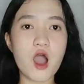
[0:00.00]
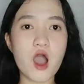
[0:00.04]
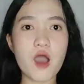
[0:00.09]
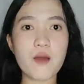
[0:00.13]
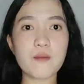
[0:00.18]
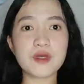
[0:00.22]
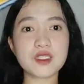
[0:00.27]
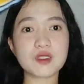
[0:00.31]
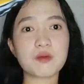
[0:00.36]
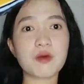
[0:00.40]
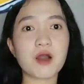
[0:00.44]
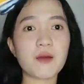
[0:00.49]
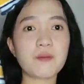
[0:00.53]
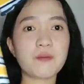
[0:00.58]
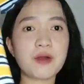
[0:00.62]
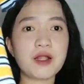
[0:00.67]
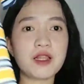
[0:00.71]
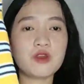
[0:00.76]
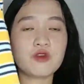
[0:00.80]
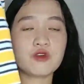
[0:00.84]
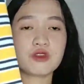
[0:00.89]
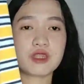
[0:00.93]
uh, mas
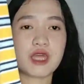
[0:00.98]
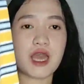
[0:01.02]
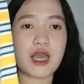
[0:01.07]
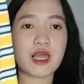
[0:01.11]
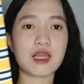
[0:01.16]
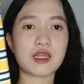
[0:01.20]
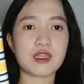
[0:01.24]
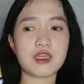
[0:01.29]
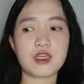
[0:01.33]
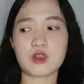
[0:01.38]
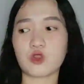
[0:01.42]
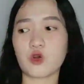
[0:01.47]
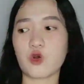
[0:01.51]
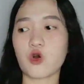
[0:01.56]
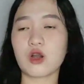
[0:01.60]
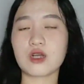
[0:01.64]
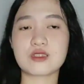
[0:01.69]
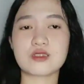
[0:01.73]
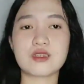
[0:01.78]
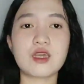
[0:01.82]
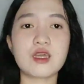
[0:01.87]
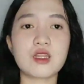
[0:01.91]
makapal yung tela nito
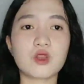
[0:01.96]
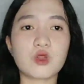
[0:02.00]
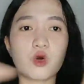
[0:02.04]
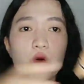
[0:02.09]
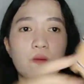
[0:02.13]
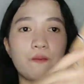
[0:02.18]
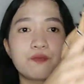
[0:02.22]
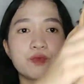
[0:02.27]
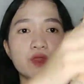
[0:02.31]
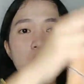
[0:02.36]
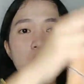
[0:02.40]
kasi ito